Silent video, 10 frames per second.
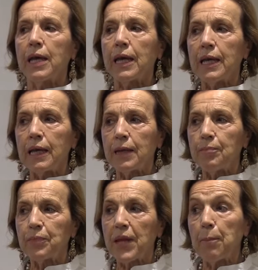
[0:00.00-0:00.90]

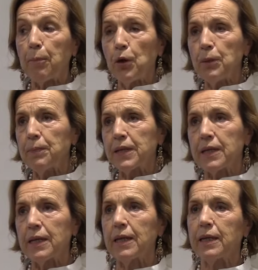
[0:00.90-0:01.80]
E e poi
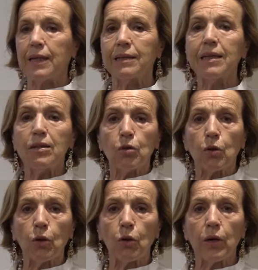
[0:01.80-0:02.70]
perché il
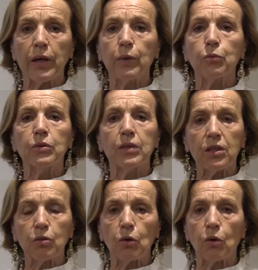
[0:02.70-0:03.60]
titolo è un
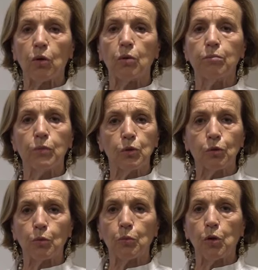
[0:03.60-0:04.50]
titolo
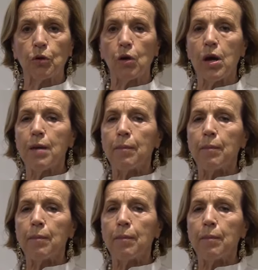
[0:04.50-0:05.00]
molto buono.